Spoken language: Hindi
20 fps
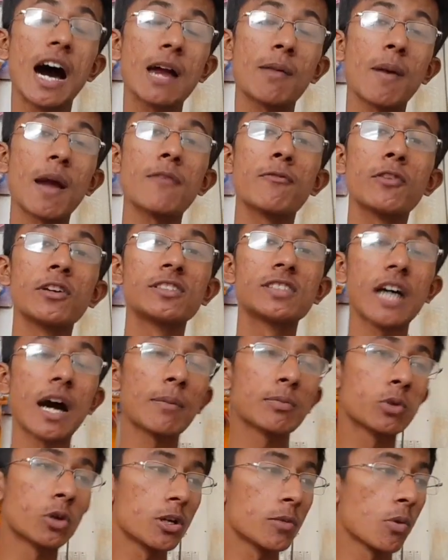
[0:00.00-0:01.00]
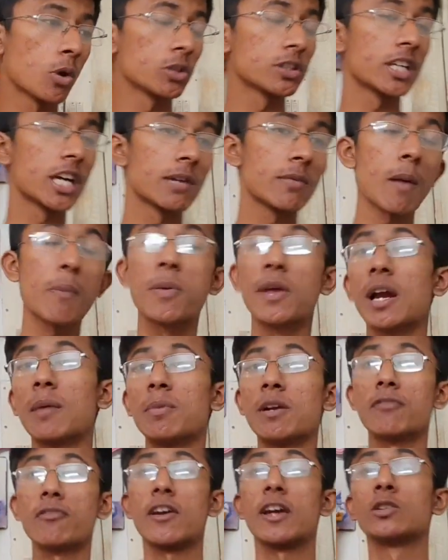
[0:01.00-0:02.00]
अरे भाई फिर से आप थोड़ी बहुत देर में फिर
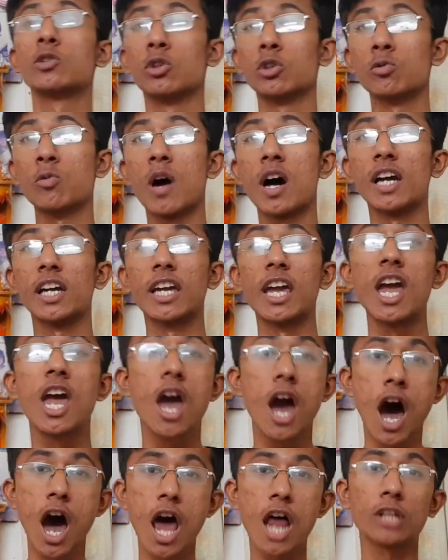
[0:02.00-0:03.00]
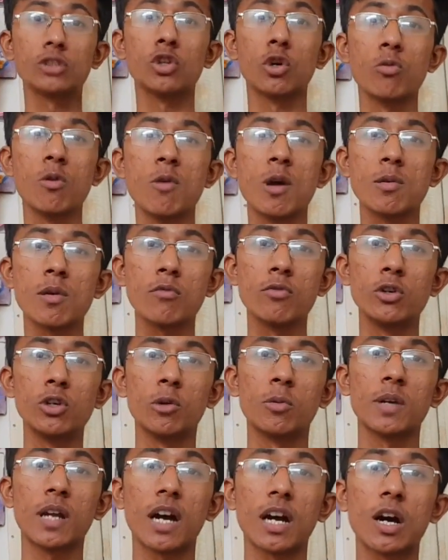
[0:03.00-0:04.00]
अपने फेक जोश में आगे अरे जो भी मेरे पे
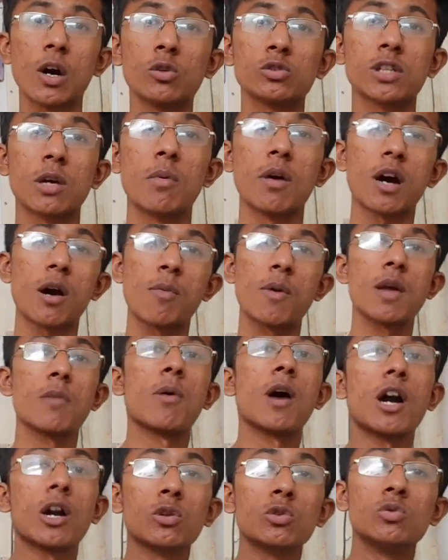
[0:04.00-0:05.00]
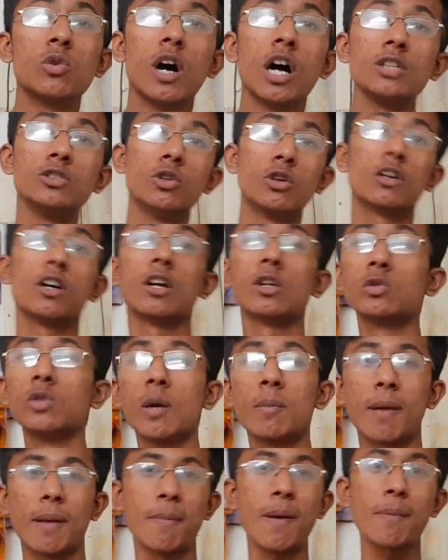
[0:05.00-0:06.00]
वीडियो बनाएगा उसके मैं कपड़े फाड़ दूंगा यो कर
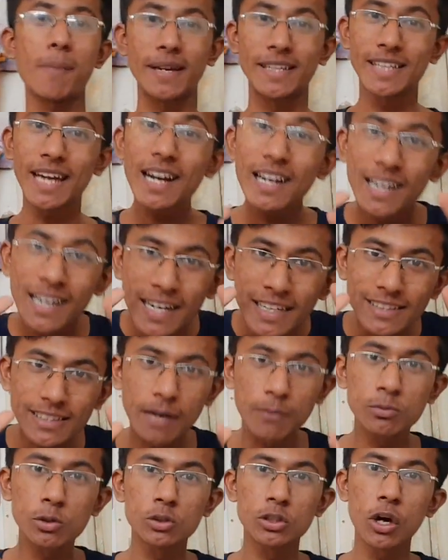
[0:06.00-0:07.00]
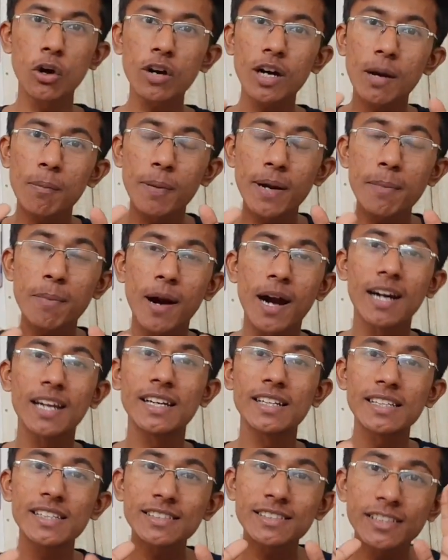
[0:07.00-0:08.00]
दूंगा भैया थम तो जाओ कपड़े
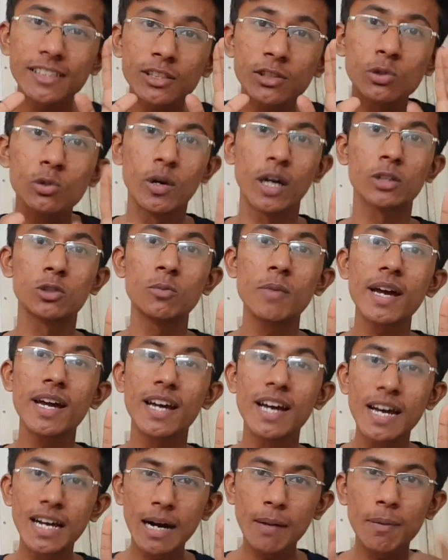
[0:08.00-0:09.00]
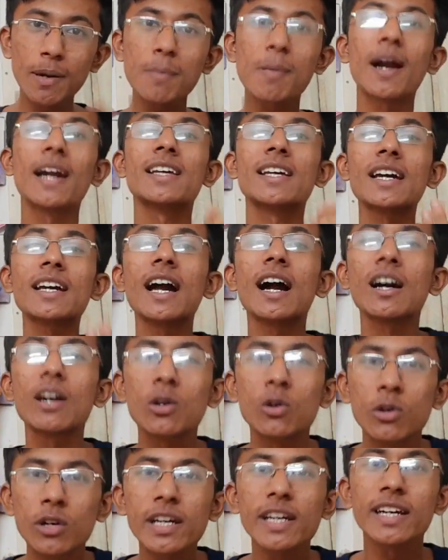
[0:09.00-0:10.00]
फाड़ने की इतनी क्यों है तुम्हें कपड़े फाड़ के क्या
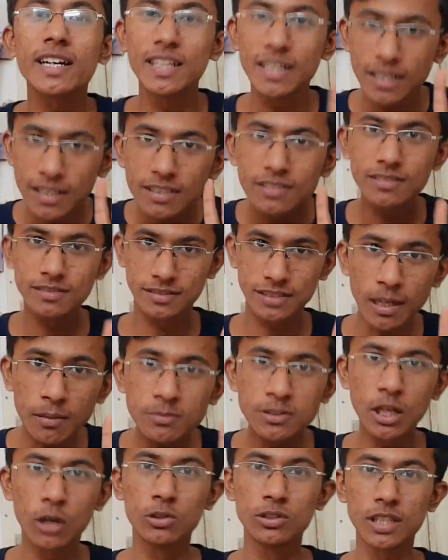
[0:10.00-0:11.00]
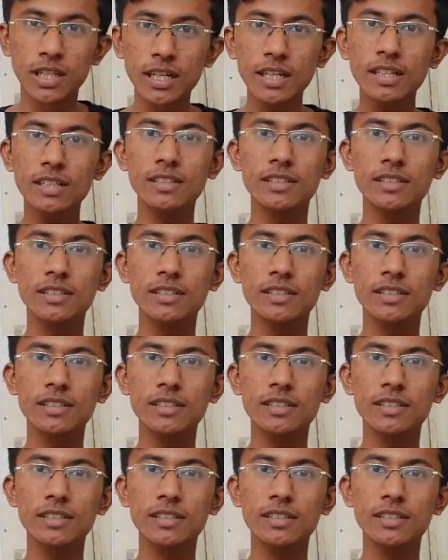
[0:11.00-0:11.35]
करोगे थम जाओ जरा